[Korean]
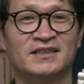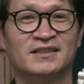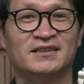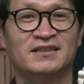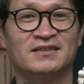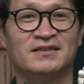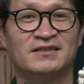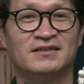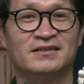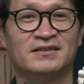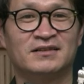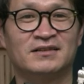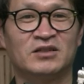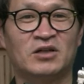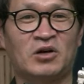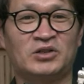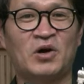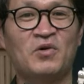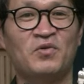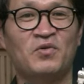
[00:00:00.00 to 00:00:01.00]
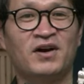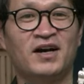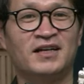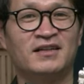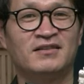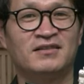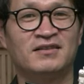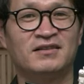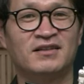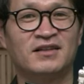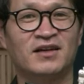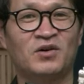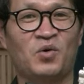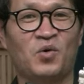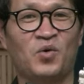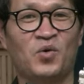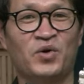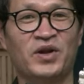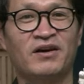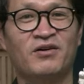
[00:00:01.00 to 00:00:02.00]
그 성과가 있는데
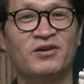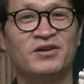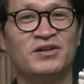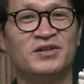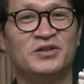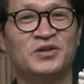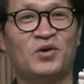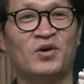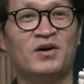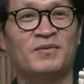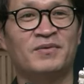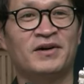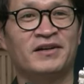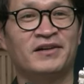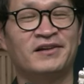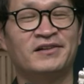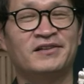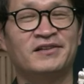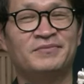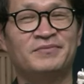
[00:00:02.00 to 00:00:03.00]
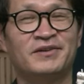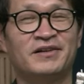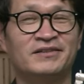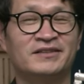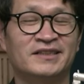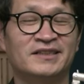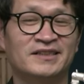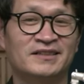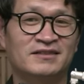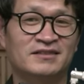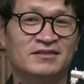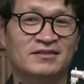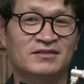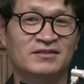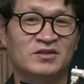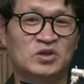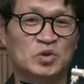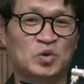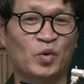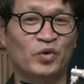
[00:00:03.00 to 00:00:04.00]
오래 걸리는 경우가 많아요. 예를 들면
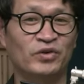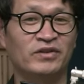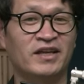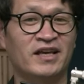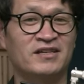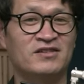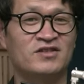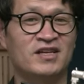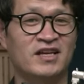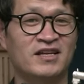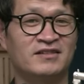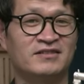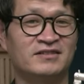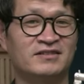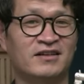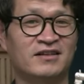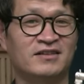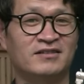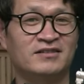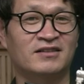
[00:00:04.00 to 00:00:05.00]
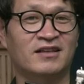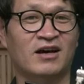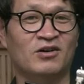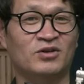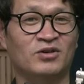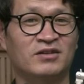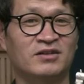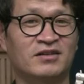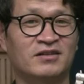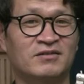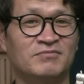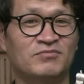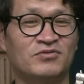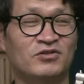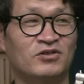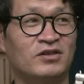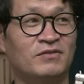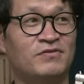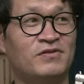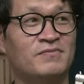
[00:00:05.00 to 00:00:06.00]
그 존 내시의 일생을 다뤘던
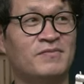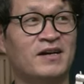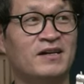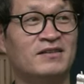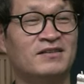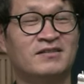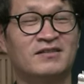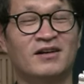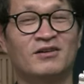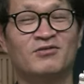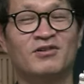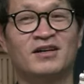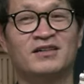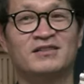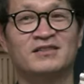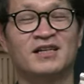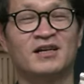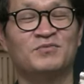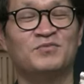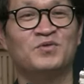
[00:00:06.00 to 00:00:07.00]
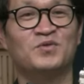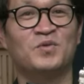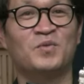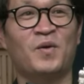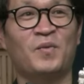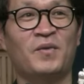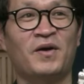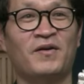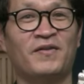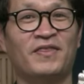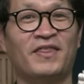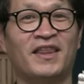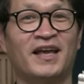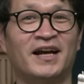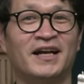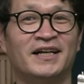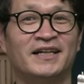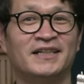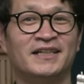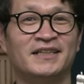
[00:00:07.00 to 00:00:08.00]
뷰티풀 마인드라고 하는 작품을 보면 예.
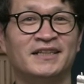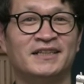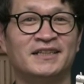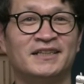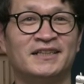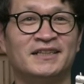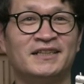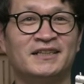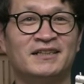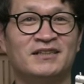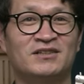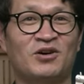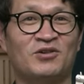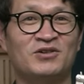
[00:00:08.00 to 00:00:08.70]
이